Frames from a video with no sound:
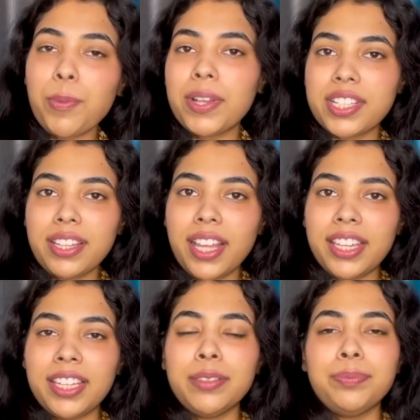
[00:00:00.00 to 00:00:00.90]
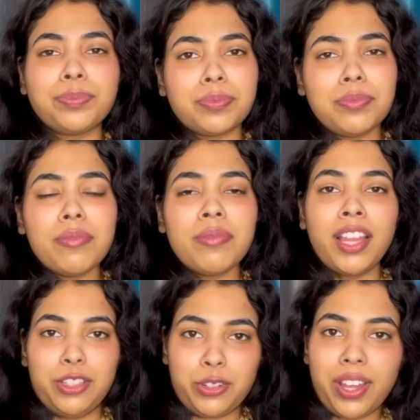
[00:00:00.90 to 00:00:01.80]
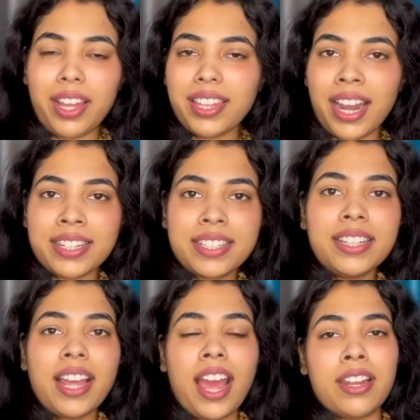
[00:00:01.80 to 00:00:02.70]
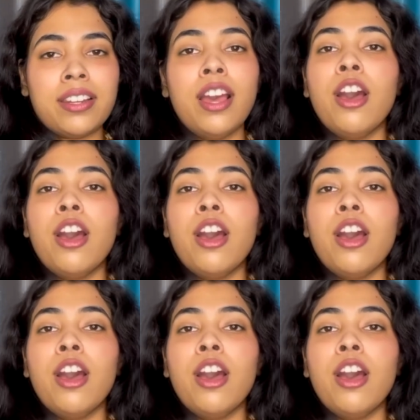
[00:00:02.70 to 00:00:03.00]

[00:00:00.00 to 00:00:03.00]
uh, पसंद आई है सो या दैट्स इट एंड